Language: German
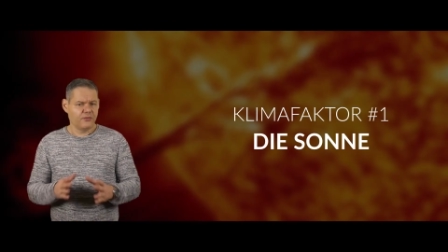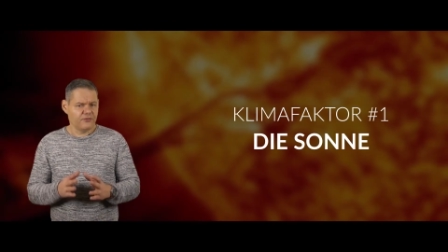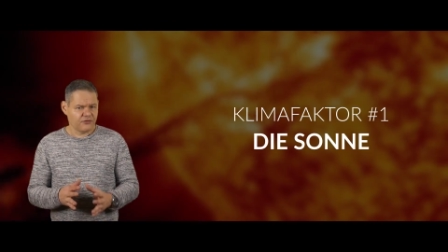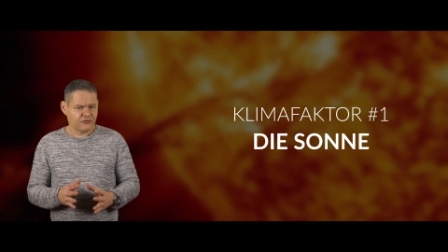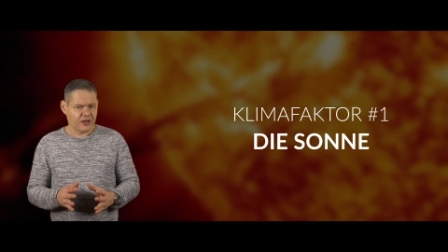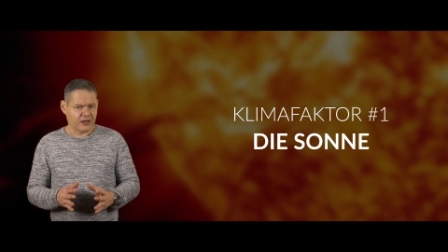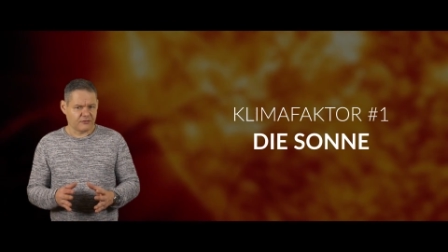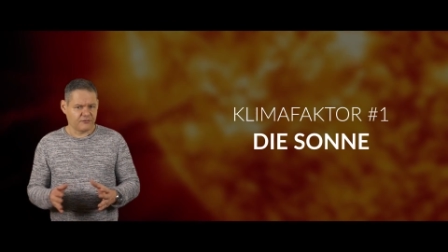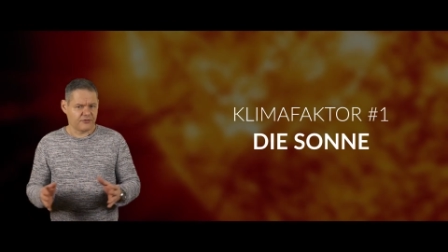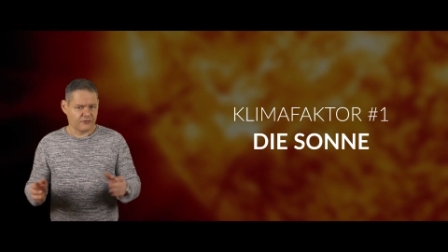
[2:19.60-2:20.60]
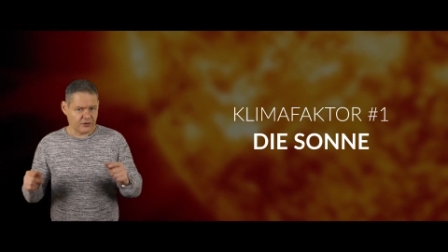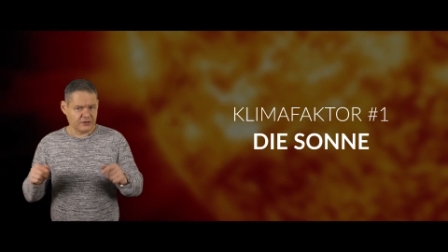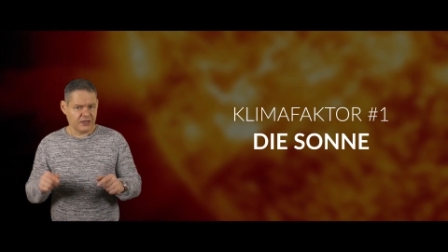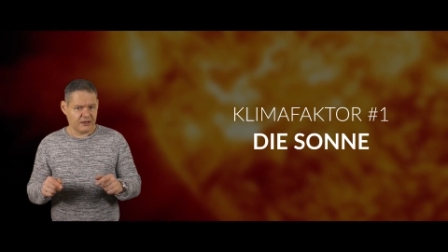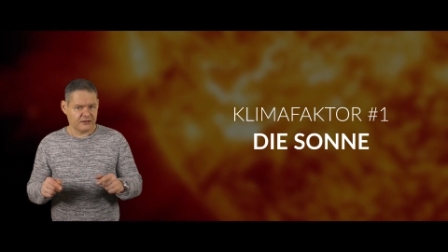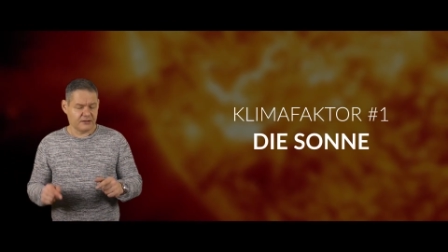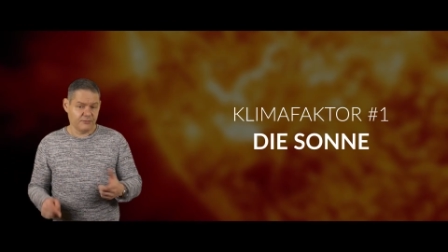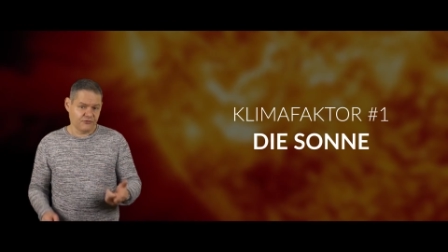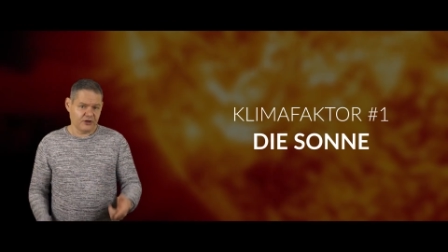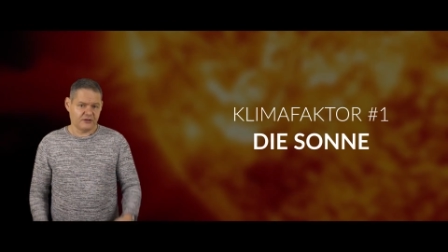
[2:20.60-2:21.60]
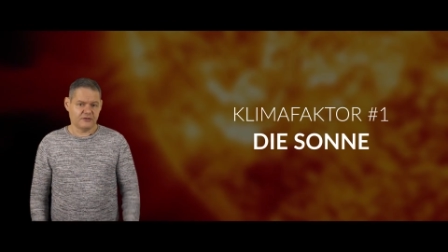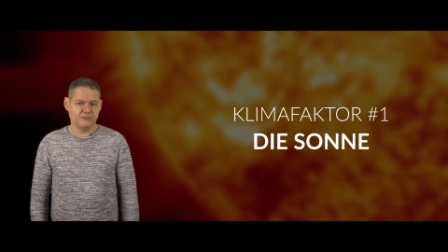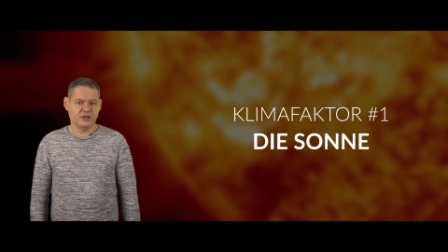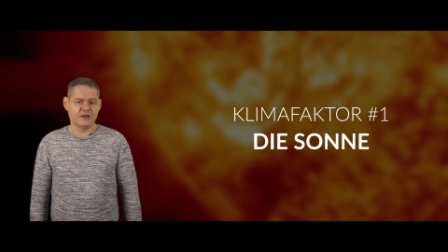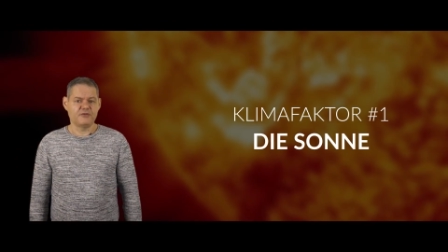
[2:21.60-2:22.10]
Unser Stern versorgt die Erde im Schnitt mit